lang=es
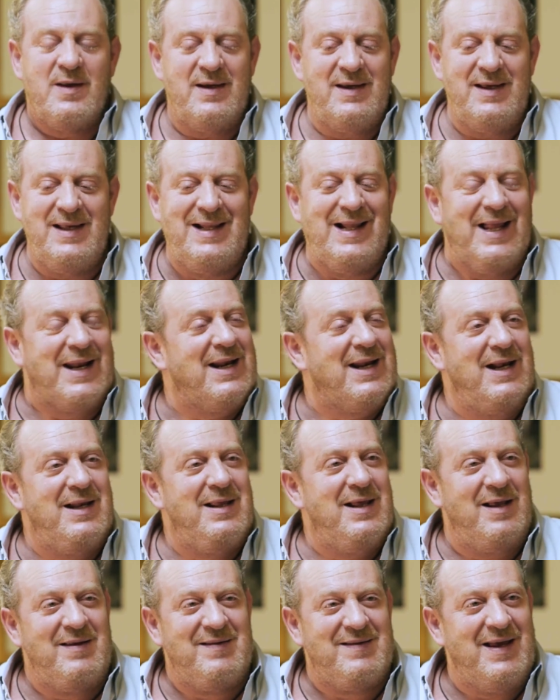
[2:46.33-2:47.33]
Y la
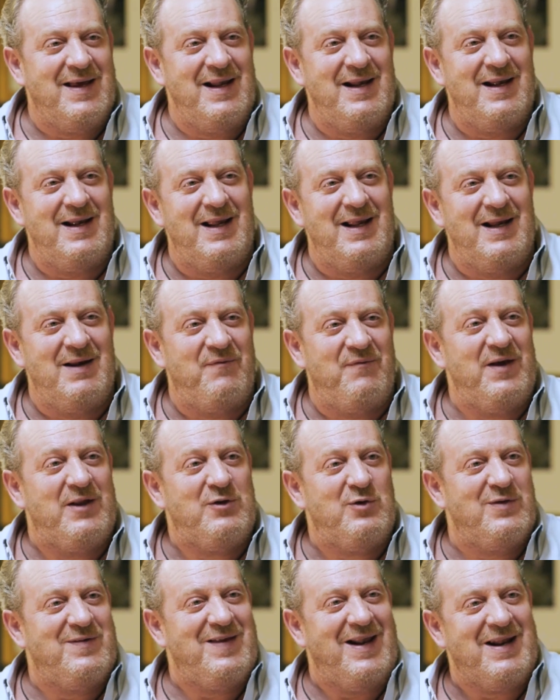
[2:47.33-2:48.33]
realidad es que el,
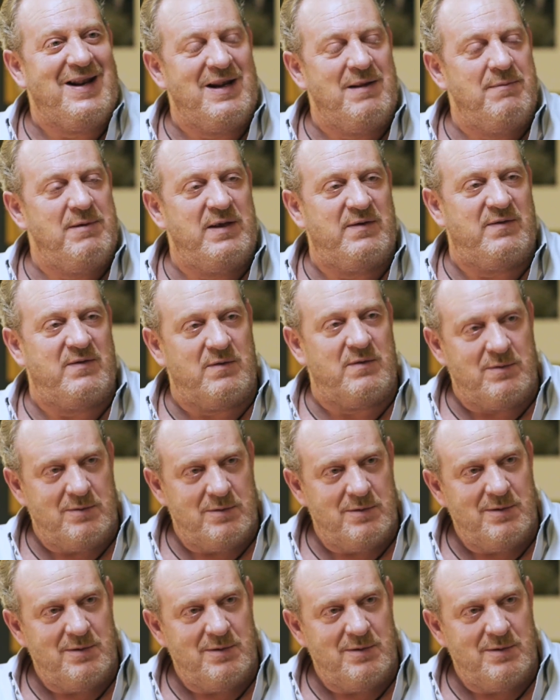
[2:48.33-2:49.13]
efecto es al revés.